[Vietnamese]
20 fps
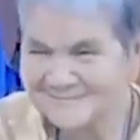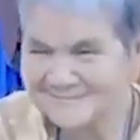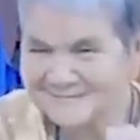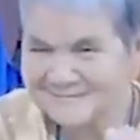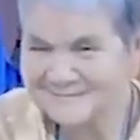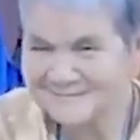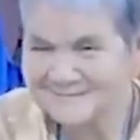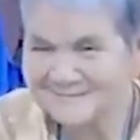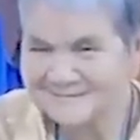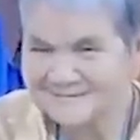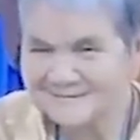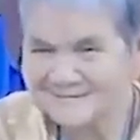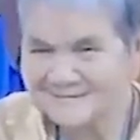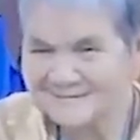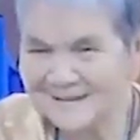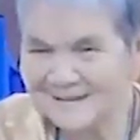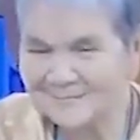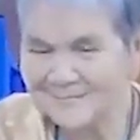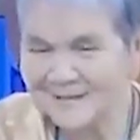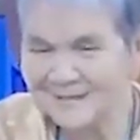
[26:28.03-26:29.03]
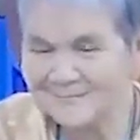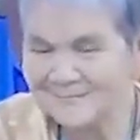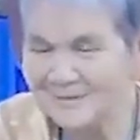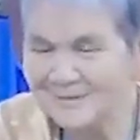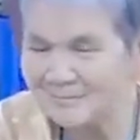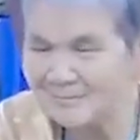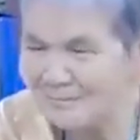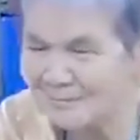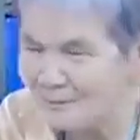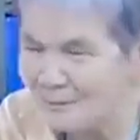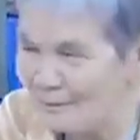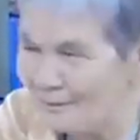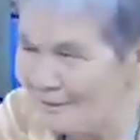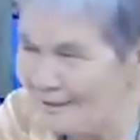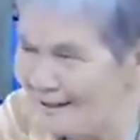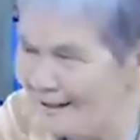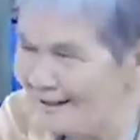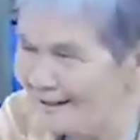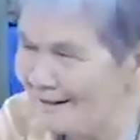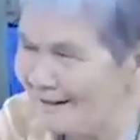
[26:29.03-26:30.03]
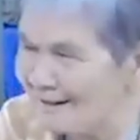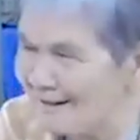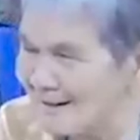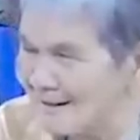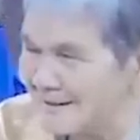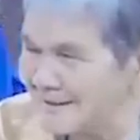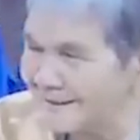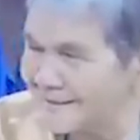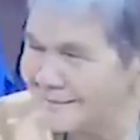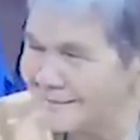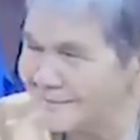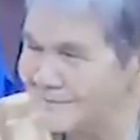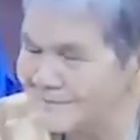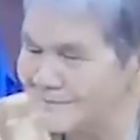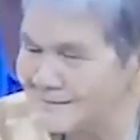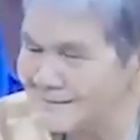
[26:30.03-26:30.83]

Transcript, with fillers: nhớ nha quý vị có những khi lời thật mà